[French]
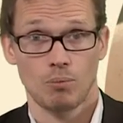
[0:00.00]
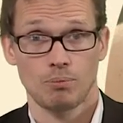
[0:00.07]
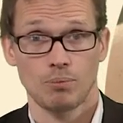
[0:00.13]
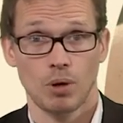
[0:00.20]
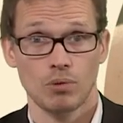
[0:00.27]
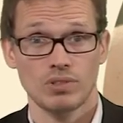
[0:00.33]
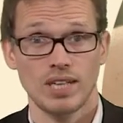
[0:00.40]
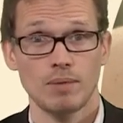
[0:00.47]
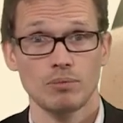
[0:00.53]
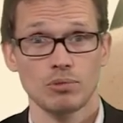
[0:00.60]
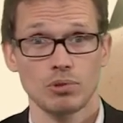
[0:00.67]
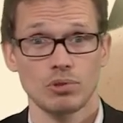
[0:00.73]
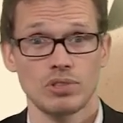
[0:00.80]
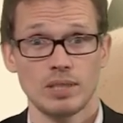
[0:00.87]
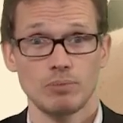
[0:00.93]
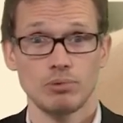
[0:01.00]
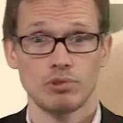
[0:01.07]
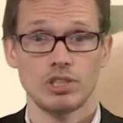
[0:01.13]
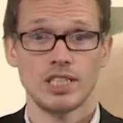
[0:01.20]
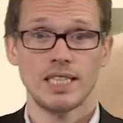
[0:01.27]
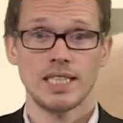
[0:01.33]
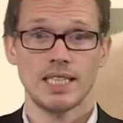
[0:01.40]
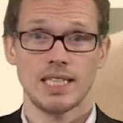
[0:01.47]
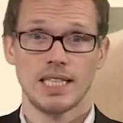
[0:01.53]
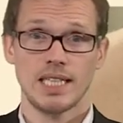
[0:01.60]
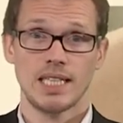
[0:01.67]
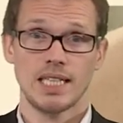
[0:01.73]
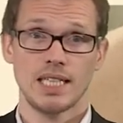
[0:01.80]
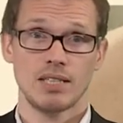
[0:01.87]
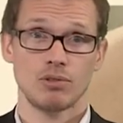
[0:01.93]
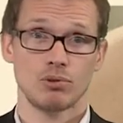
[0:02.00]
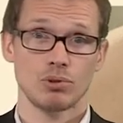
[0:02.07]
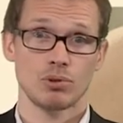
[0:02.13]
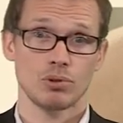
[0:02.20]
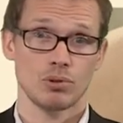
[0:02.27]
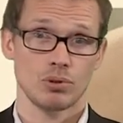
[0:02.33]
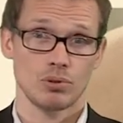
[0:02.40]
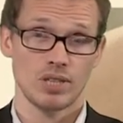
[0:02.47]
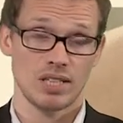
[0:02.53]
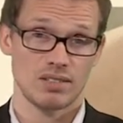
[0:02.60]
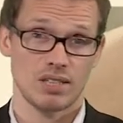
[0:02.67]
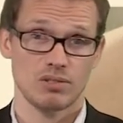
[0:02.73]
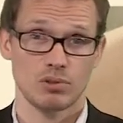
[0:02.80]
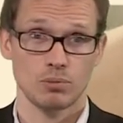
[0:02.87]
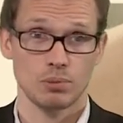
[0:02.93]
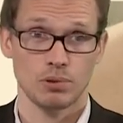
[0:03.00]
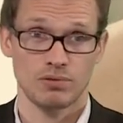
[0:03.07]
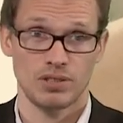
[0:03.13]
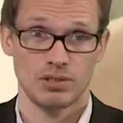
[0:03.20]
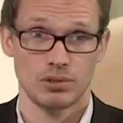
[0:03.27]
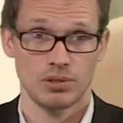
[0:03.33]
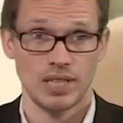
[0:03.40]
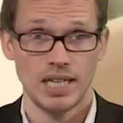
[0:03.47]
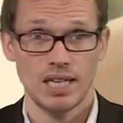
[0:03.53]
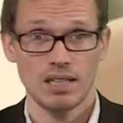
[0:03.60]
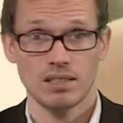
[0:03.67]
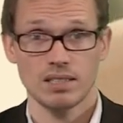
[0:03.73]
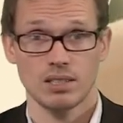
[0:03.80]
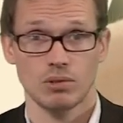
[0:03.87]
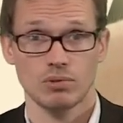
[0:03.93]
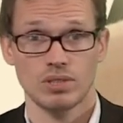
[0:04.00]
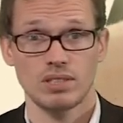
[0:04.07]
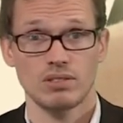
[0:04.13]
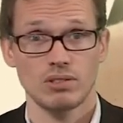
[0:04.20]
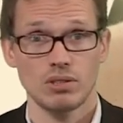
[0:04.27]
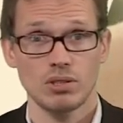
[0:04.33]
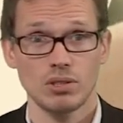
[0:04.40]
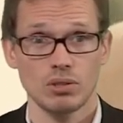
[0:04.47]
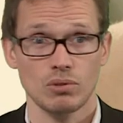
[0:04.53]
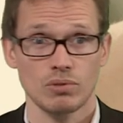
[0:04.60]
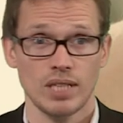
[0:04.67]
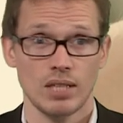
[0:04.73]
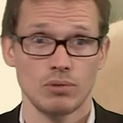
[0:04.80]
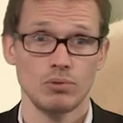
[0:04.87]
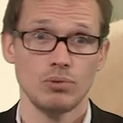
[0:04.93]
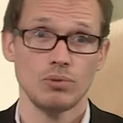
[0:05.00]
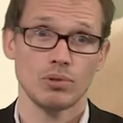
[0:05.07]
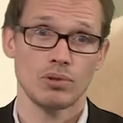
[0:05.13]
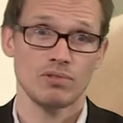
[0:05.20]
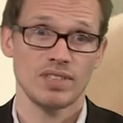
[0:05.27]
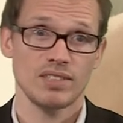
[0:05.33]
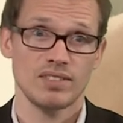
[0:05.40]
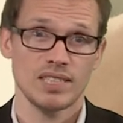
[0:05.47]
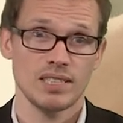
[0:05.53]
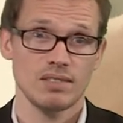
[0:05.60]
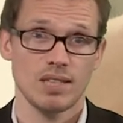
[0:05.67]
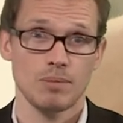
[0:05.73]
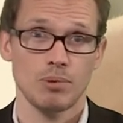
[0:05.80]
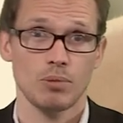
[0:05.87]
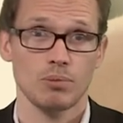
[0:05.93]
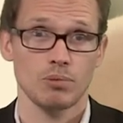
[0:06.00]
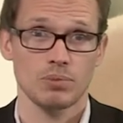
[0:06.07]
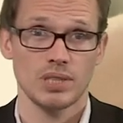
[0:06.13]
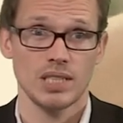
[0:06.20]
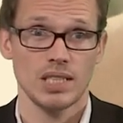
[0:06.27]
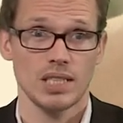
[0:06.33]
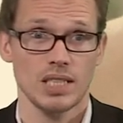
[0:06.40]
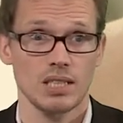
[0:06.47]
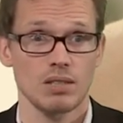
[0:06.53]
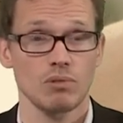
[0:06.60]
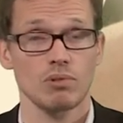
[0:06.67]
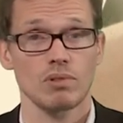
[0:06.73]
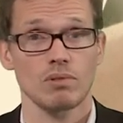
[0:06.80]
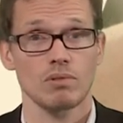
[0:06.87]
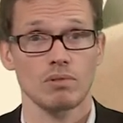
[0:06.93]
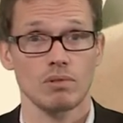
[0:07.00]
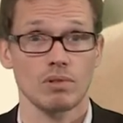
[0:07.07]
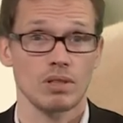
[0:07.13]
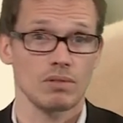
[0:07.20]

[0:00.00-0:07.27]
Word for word: en termes de débouchés et d'insertion professionnelle, en 10 ans, on a eu 21 euh, sapeurs-pompiers qui ont